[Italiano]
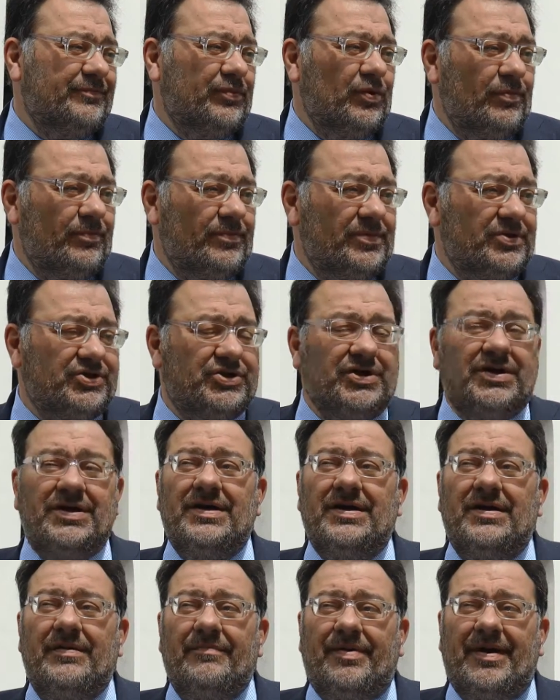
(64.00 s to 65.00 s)
pubblici,
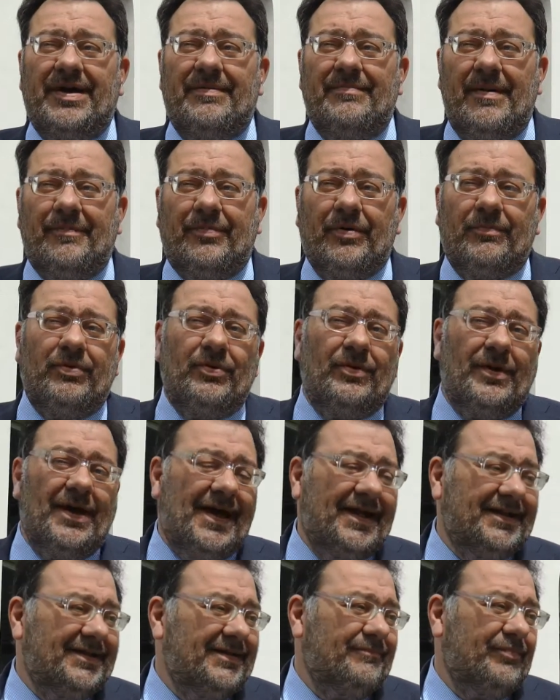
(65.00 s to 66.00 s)
prima
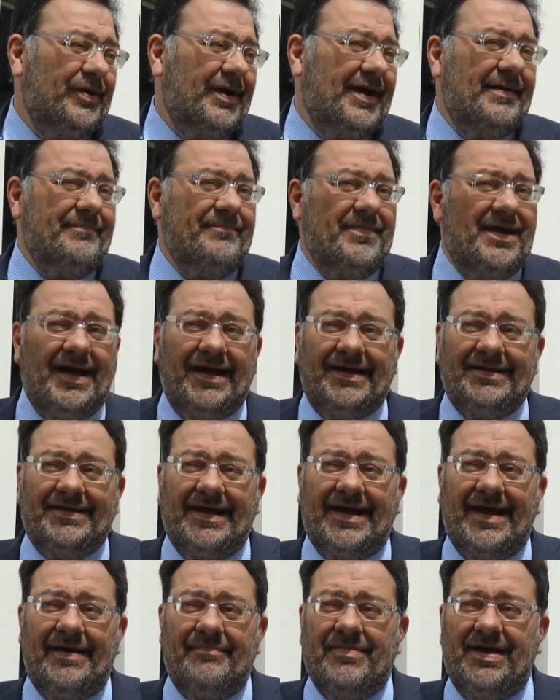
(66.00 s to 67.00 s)
promulgate e poi cambiate, e
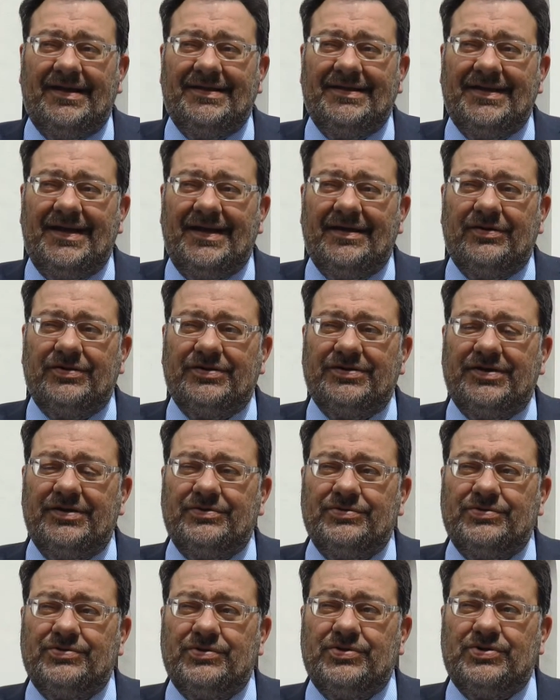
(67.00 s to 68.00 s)
cambiate dalla Corte
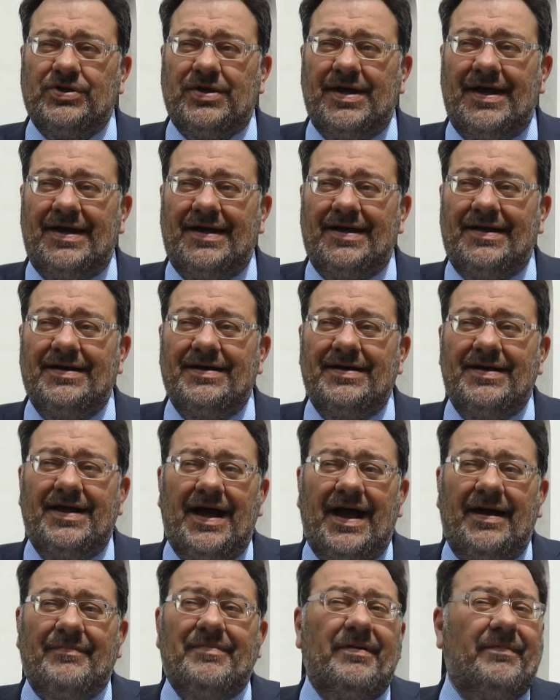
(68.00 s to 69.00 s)
Costituzionale,
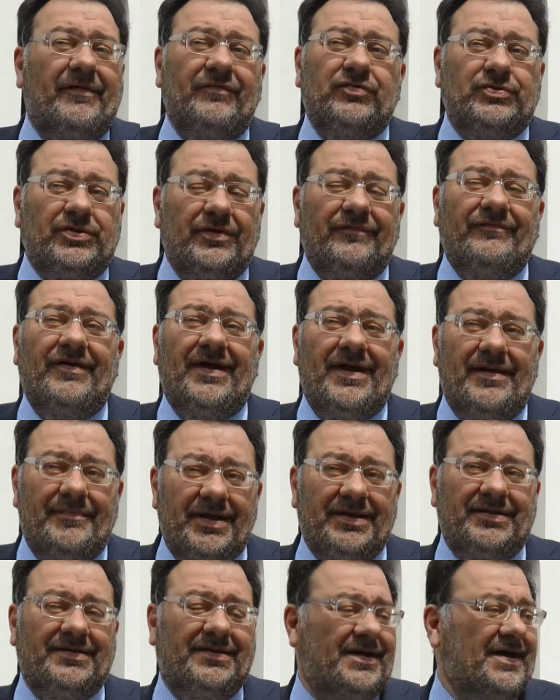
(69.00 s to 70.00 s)
abbiamo avuto
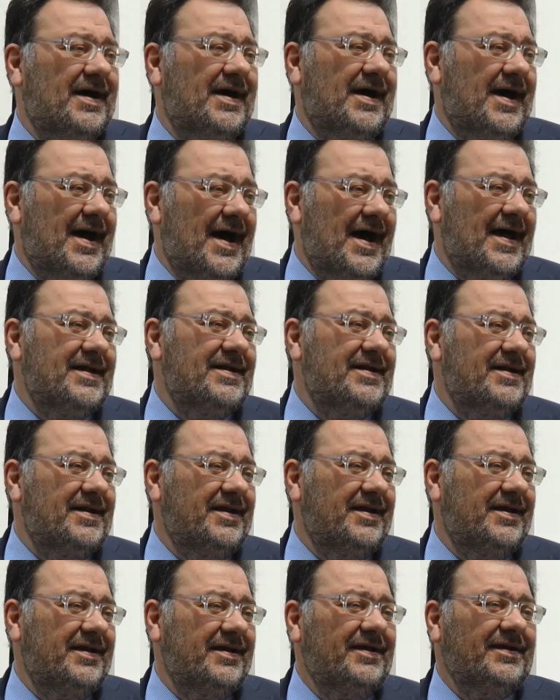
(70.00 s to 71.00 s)
veramente
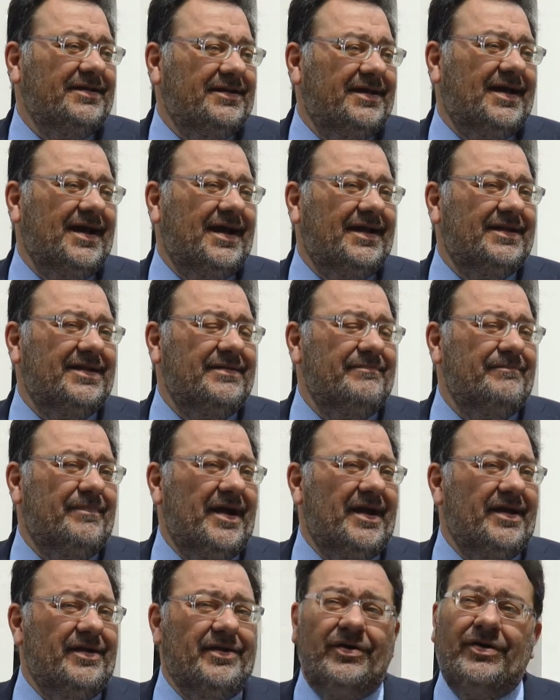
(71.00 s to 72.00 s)
anni di grande
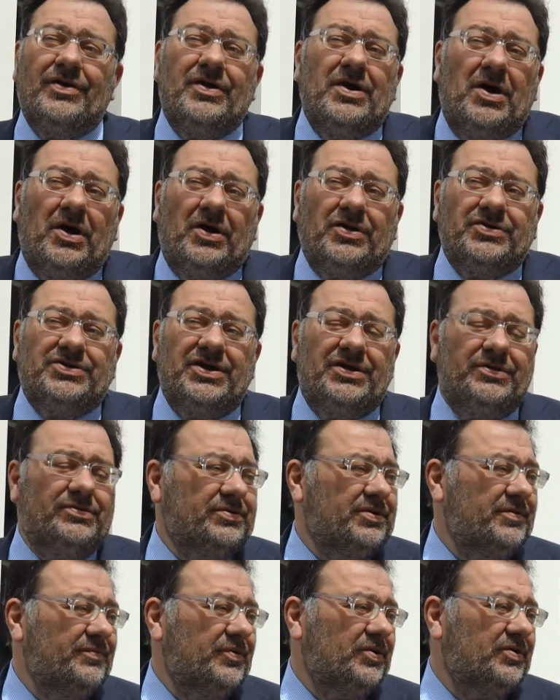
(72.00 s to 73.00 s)
impegno. Oggi è
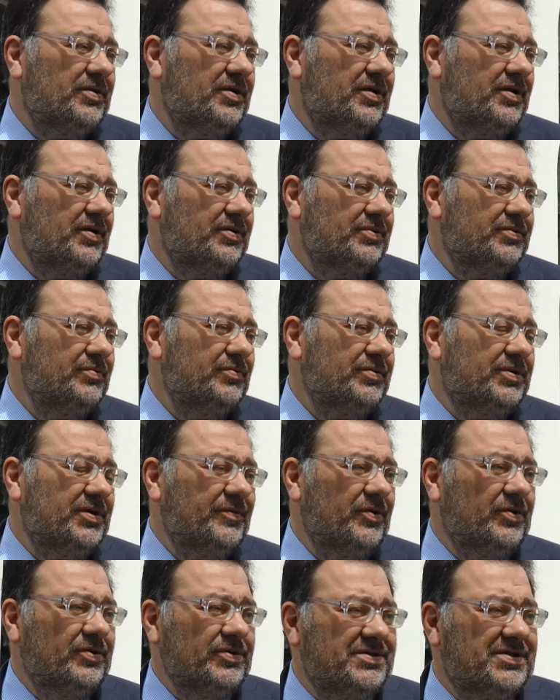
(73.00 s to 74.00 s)
l'ultimo
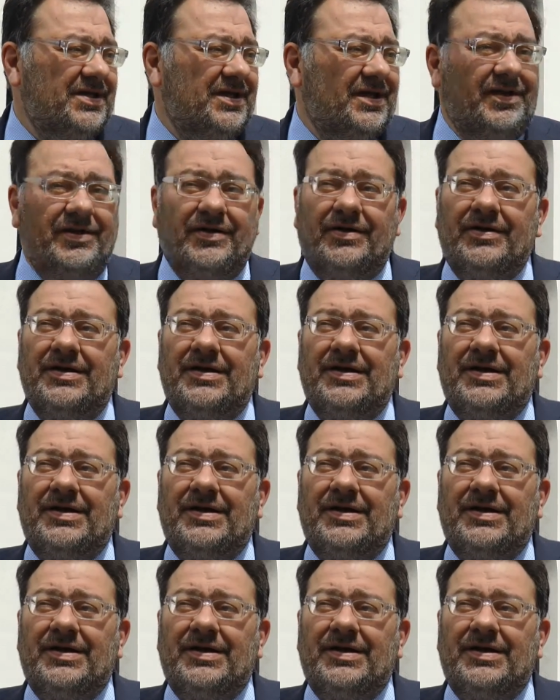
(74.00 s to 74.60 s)
consiglio,